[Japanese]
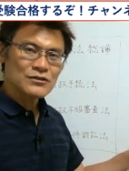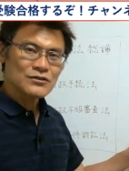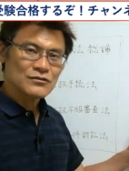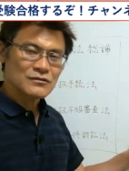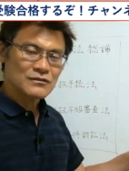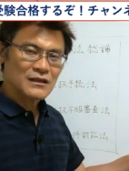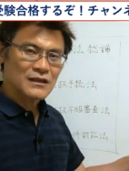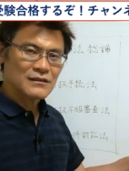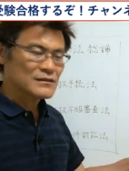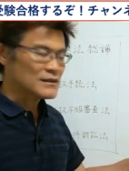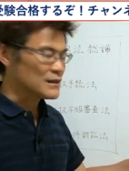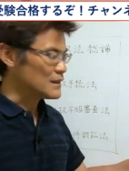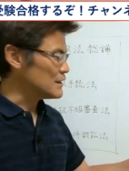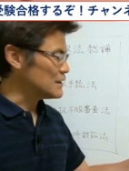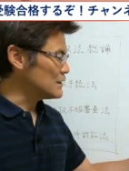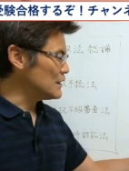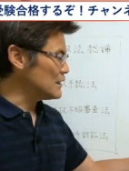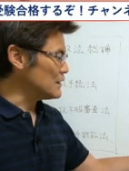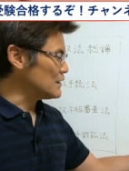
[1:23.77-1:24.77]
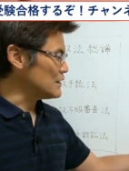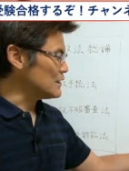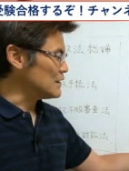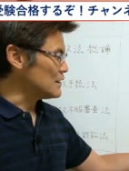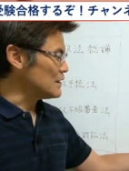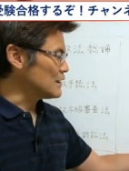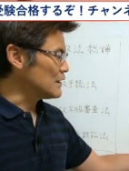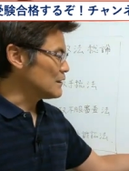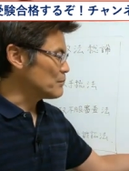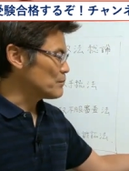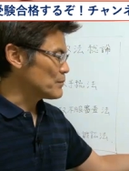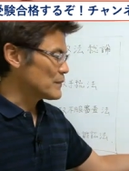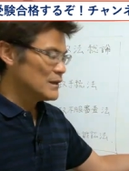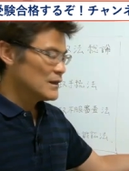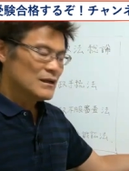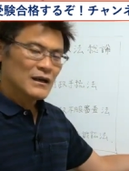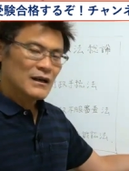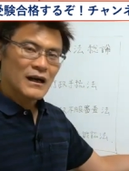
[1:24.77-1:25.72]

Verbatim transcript: 出題されて、えー、